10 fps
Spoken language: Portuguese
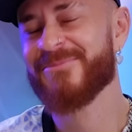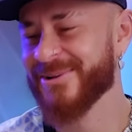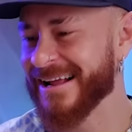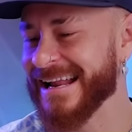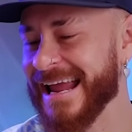
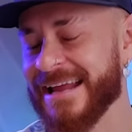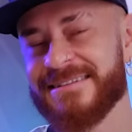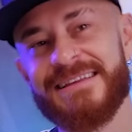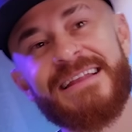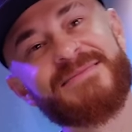pro
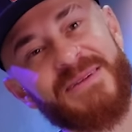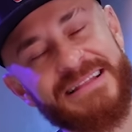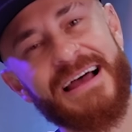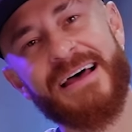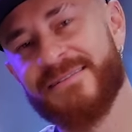cliente, eles
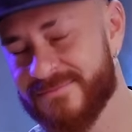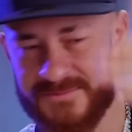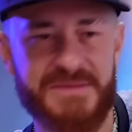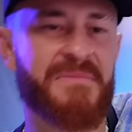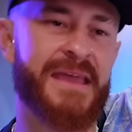mandaram
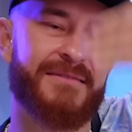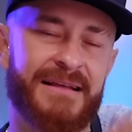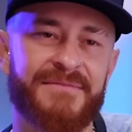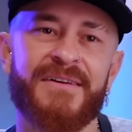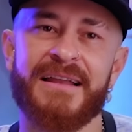um e-mail,
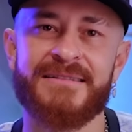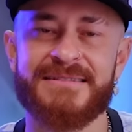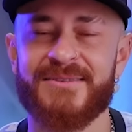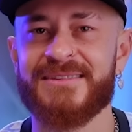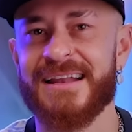né, falando
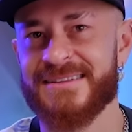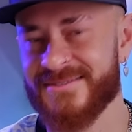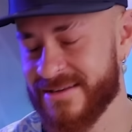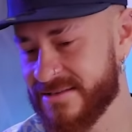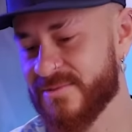das
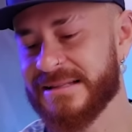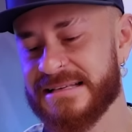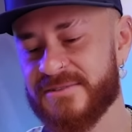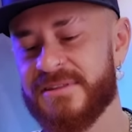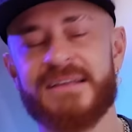alterações, e uma
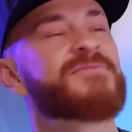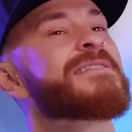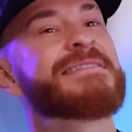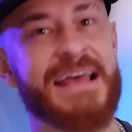das alterações